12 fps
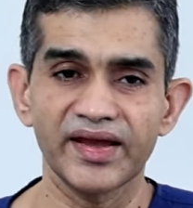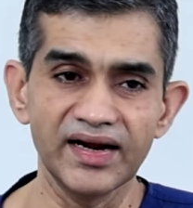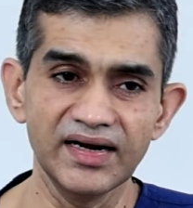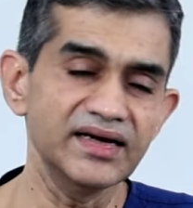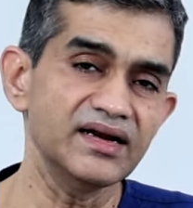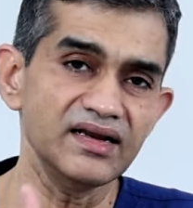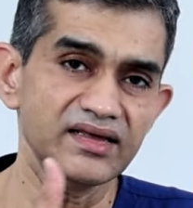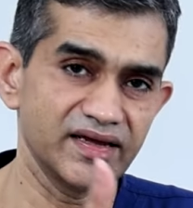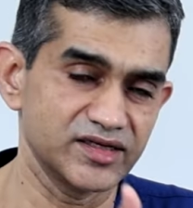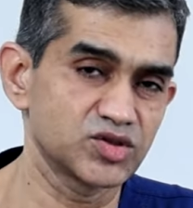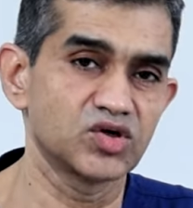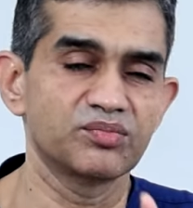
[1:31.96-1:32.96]
எல்டர்லி
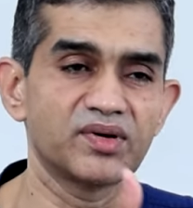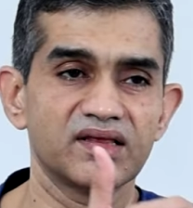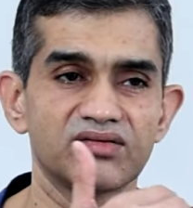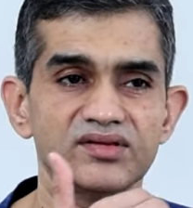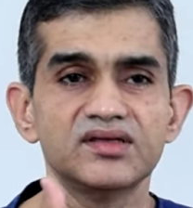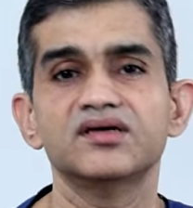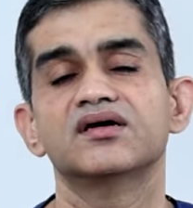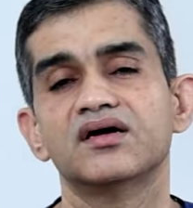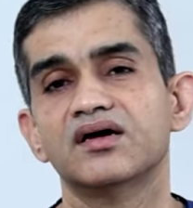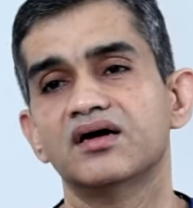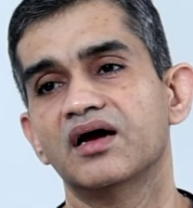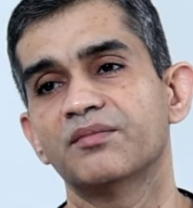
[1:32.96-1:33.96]
ஏஜ் குரூப் அதாவது
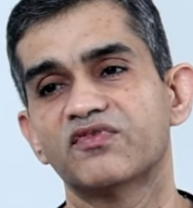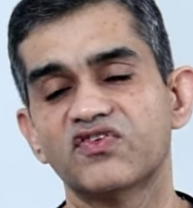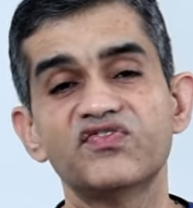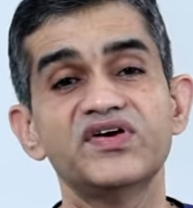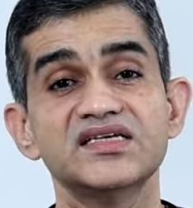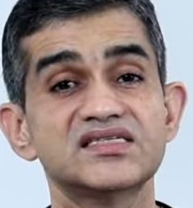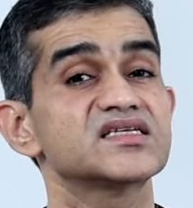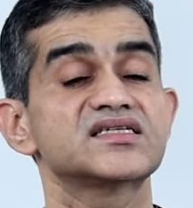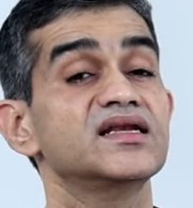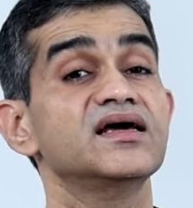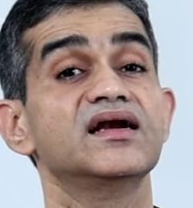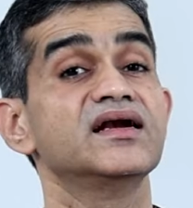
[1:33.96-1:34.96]
இப்போ ஃபிஃப்டி
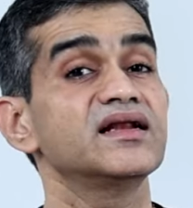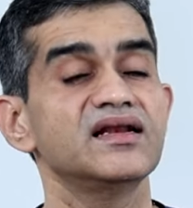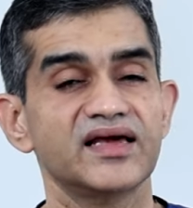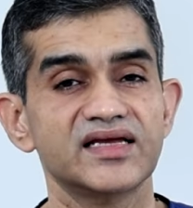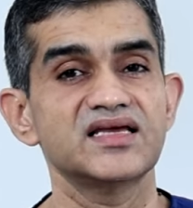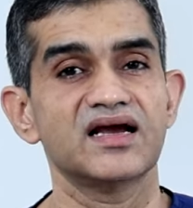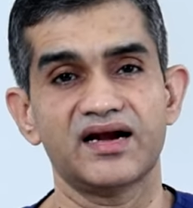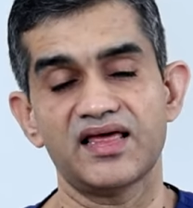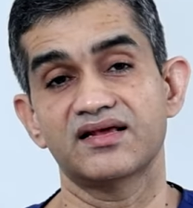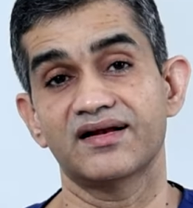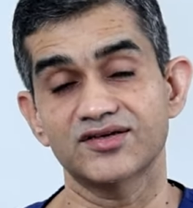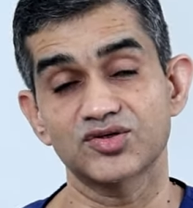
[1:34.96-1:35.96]
சிக்ஸ்டிலாம் எல்டர்லி ஏஜே
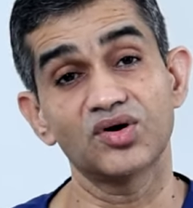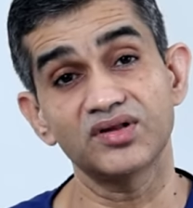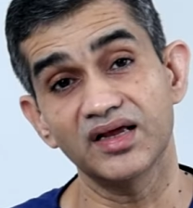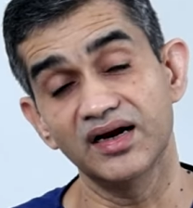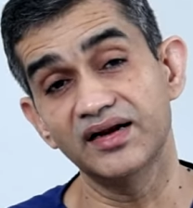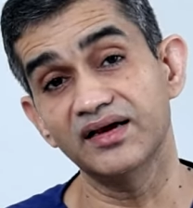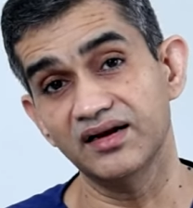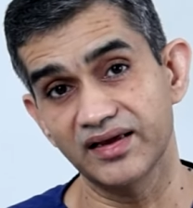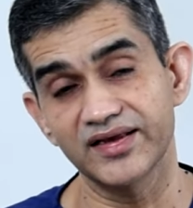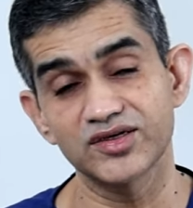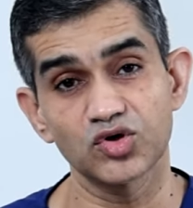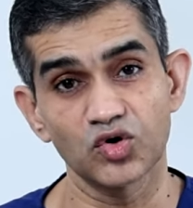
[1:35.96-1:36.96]
கிடையாது நான் சொல்கிறது எல்டர்லி
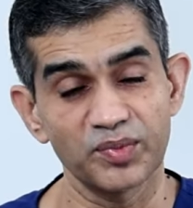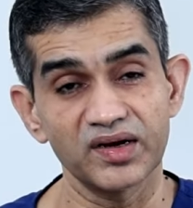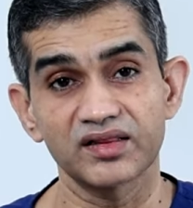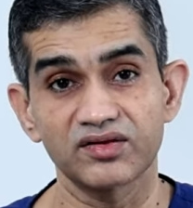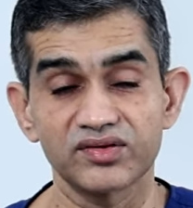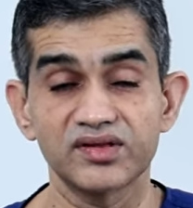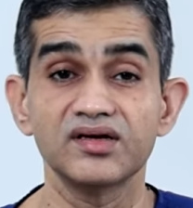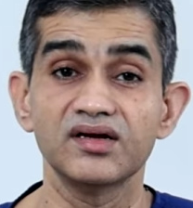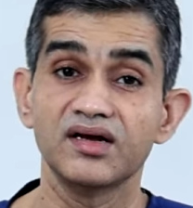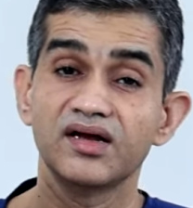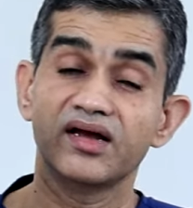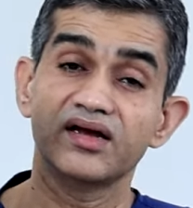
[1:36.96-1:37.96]
ஏஜ் குரூப்புங்கிறது வந்து
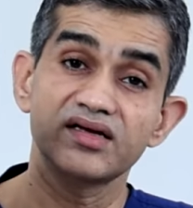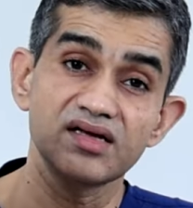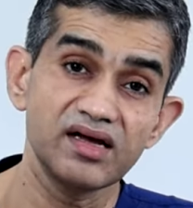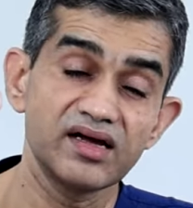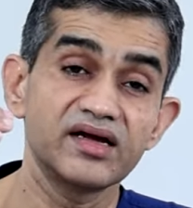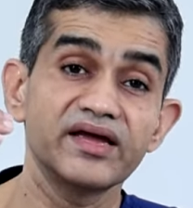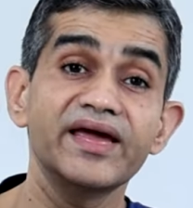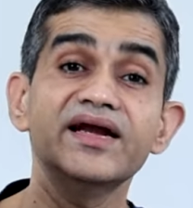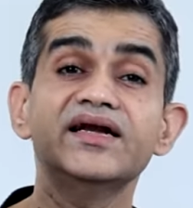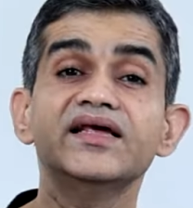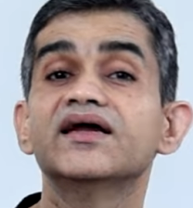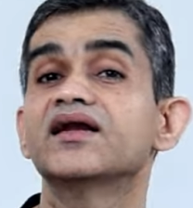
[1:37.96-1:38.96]

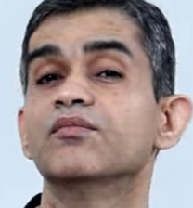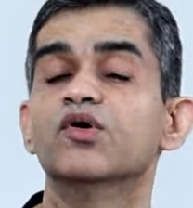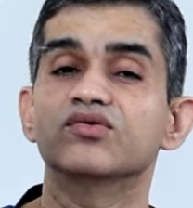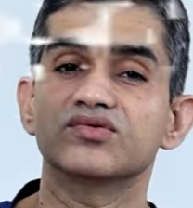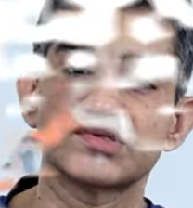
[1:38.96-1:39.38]
எயிட்டி அண்ட் அபவ்